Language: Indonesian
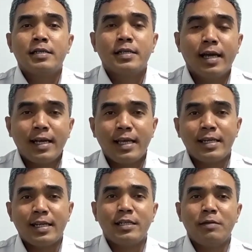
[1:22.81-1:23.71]
Dengan
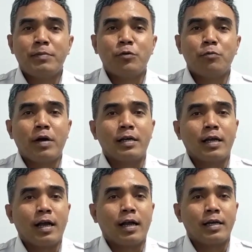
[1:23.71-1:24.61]
layanan ini, penumpang
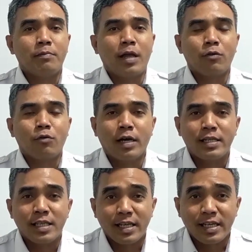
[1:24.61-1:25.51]
yang akan
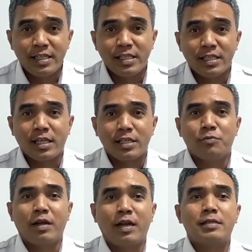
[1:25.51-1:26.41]
melakukan check-in di
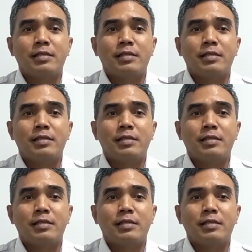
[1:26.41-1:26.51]
stasiun Malang